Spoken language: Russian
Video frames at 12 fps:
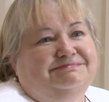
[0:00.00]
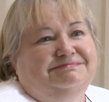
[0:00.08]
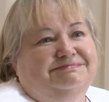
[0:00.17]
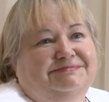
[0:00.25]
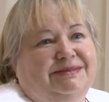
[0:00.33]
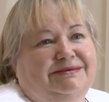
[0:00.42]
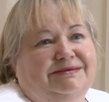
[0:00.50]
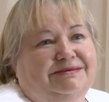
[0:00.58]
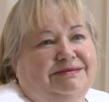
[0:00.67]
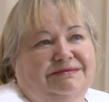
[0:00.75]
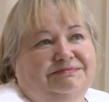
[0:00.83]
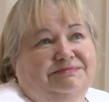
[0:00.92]

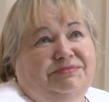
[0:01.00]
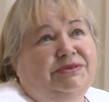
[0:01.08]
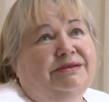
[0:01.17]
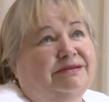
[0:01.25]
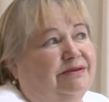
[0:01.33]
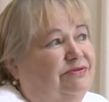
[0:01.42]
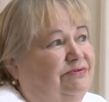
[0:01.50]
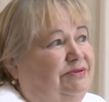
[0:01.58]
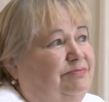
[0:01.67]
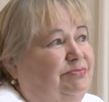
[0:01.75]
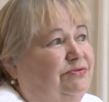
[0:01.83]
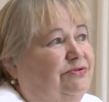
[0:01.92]
ни, ни разу
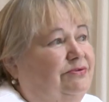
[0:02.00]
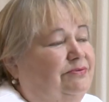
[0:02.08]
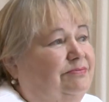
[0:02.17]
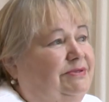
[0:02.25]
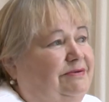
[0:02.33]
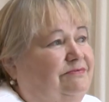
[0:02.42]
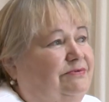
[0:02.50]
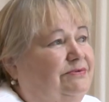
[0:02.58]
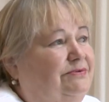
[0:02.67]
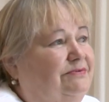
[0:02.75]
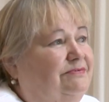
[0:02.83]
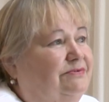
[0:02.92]
не пришло мне в
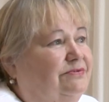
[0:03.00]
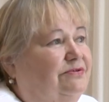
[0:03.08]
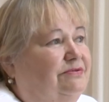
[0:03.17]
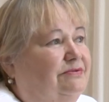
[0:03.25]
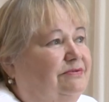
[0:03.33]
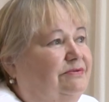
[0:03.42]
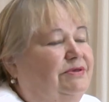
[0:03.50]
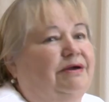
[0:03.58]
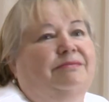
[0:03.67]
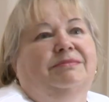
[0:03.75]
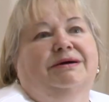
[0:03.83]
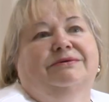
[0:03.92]
голову, что
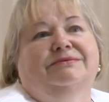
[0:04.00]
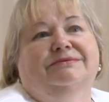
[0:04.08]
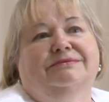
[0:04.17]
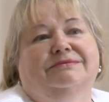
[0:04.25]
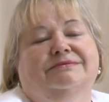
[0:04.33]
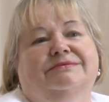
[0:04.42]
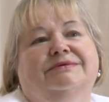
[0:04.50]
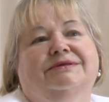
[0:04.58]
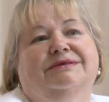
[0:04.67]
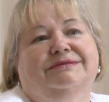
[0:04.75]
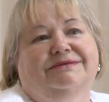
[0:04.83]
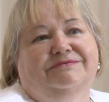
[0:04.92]
я могу
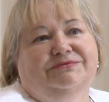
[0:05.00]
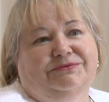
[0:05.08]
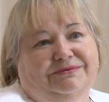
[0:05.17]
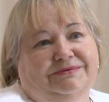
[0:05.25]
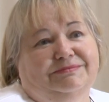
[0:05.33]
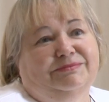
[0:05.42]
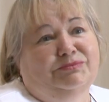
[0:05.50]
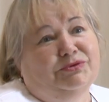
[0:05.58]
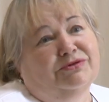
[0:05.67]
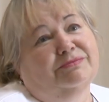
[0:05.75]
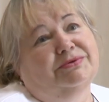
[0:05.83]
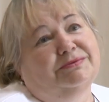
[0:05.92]
где-то в другом.
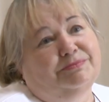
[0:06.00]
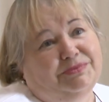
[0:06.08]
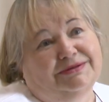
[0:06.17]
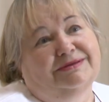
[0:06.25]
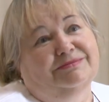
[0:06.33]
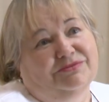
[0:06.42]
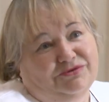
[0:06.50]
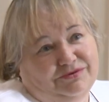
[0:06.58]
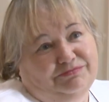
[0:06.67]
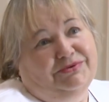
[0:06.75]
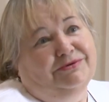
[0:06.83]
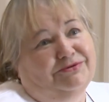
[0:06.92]
Может, поэтому что
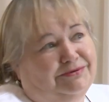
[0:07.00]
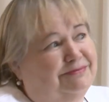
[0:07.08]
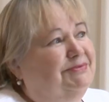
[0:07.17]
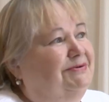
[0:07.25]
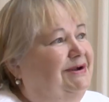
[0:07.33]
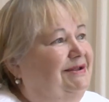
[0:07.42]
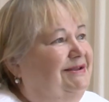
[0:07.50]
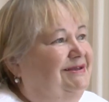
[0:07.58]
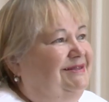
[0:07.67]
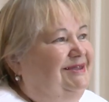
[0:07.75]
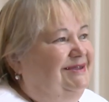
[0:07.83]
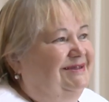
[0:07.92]
прошло много лет.